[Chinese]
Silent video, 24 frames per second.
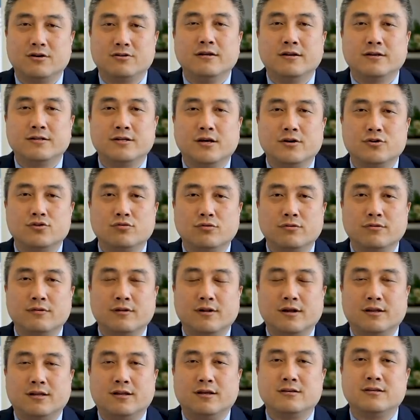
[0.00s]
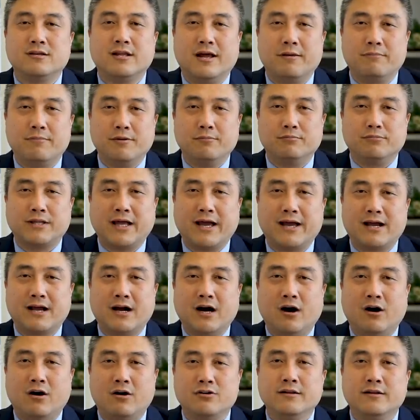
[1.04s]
那这个数字呢听起来并不太高，